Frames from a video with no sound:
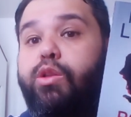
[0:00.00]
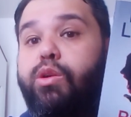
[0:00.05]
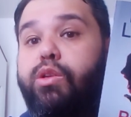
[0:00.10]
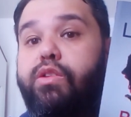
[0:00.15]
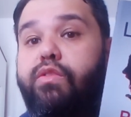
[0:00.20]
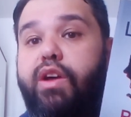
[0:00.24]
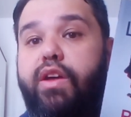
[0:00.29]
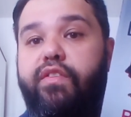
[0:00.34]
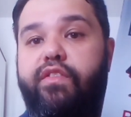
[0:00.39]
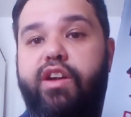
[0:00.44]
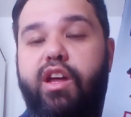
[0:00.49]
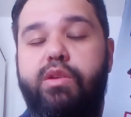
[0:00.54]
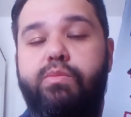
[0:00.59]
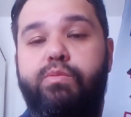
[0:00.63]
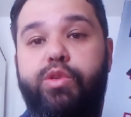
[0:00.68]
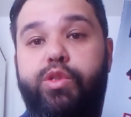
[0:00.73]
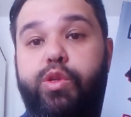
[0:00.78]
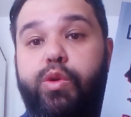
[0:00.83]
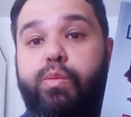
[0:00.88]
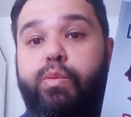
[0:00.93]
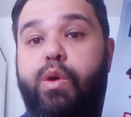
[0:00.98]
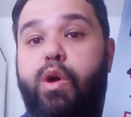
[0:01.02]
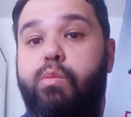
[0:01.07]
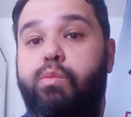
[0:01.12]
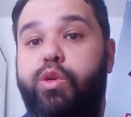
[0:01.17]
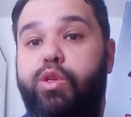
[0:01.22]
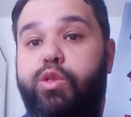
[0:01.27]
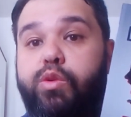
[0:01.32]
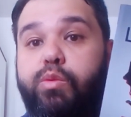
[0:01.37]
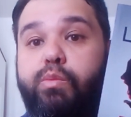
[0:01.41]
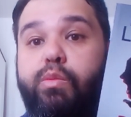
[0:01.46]
tudo vai ficando muito
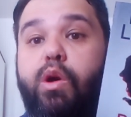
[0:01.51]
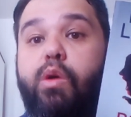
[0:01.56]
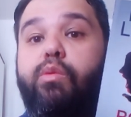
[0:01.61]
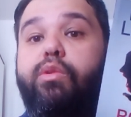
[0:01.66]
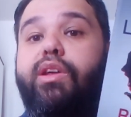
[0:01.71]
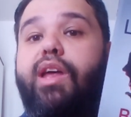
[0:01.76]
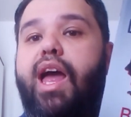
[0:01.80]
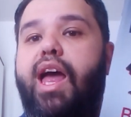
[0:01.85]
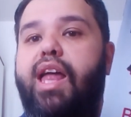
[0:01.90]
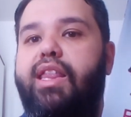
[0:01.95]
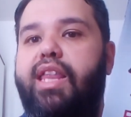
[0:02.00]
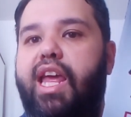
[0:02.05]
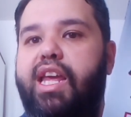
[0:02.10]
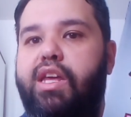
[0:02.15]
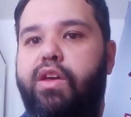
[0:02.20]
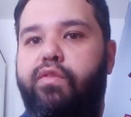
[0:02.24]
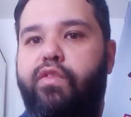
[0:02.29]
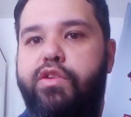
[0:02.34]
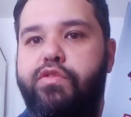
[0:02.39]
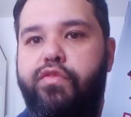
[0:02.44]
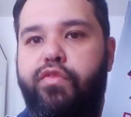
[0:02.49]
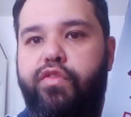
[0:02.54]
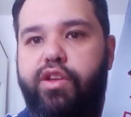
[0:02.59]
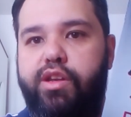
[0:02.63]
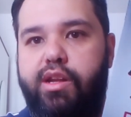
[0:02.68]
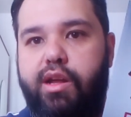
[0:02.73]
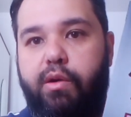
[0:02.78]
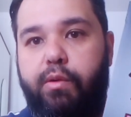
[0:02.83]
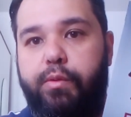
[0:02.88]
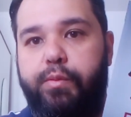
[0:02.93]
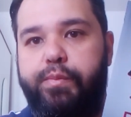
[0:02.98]
bom, muito bom, até que vem o
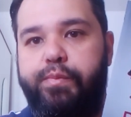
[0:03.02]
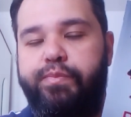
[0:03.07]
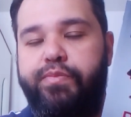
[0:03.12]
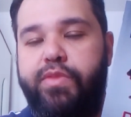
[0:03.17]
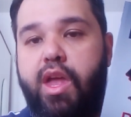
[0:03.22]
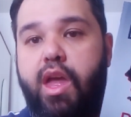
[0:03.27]
final.